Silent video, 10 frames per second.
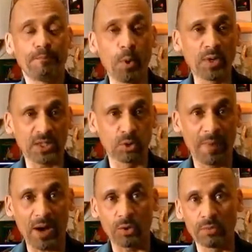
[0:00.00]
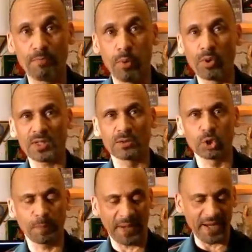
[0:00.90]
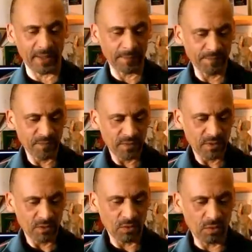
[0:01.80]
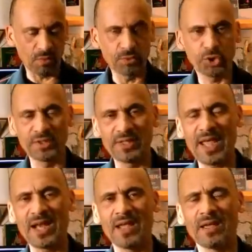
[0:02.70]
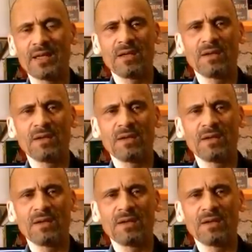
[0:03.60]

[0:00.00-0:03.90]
Bunker zu bauen, Bunker zu sprengen, um schnelle,